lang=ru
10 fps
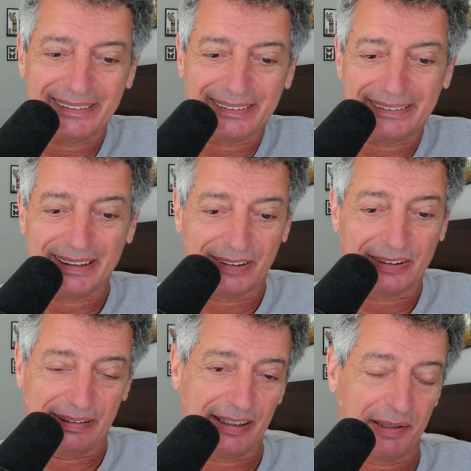те,
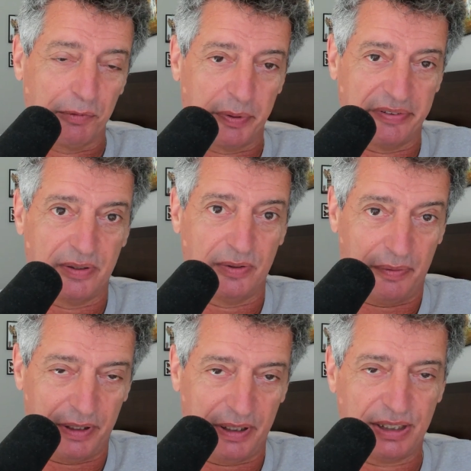те, кому повезло, а
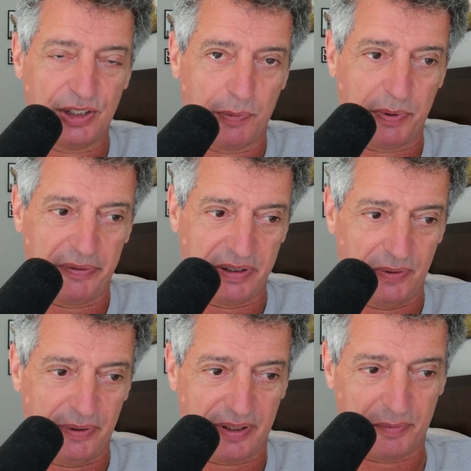мне, я считаю, повезло,
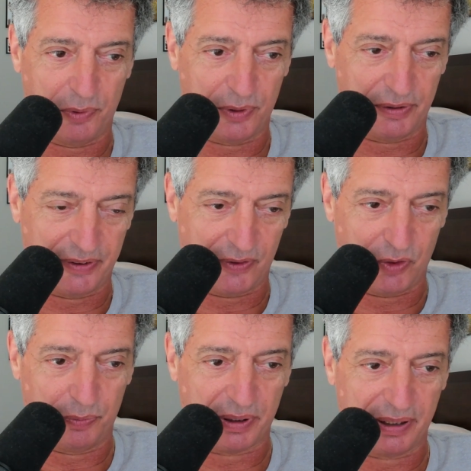я работал в таком
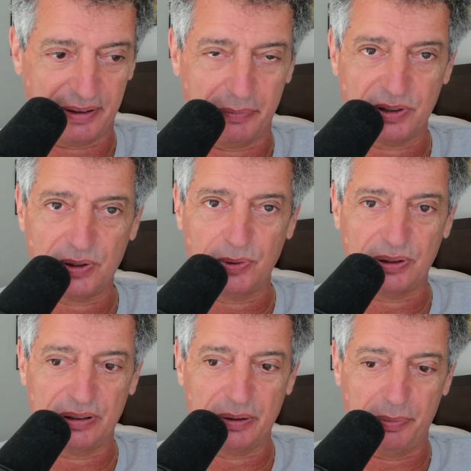проектном институте,
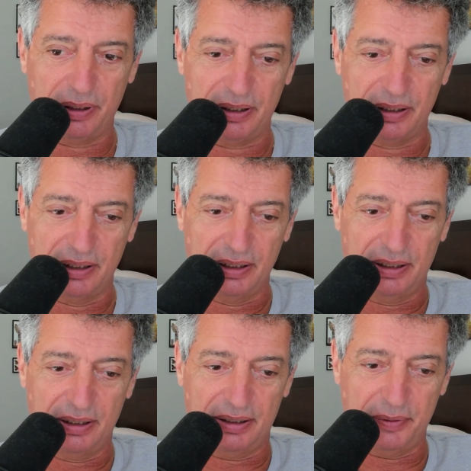где были
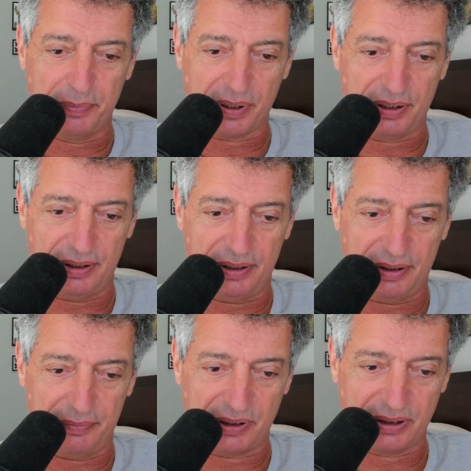импортные
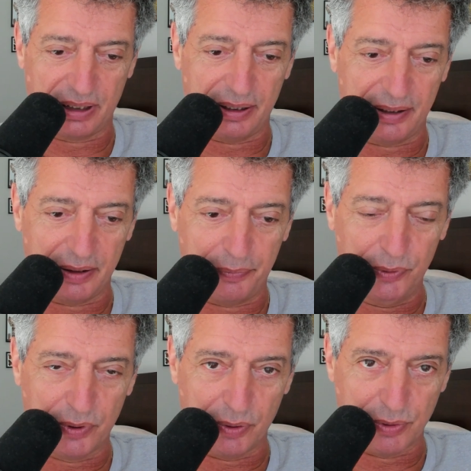персональные
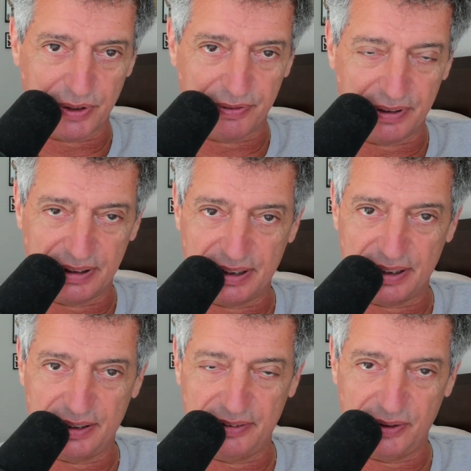компьютеры уже в конце
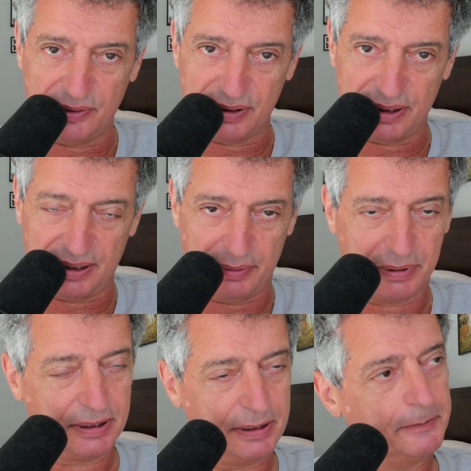90-х они пошли.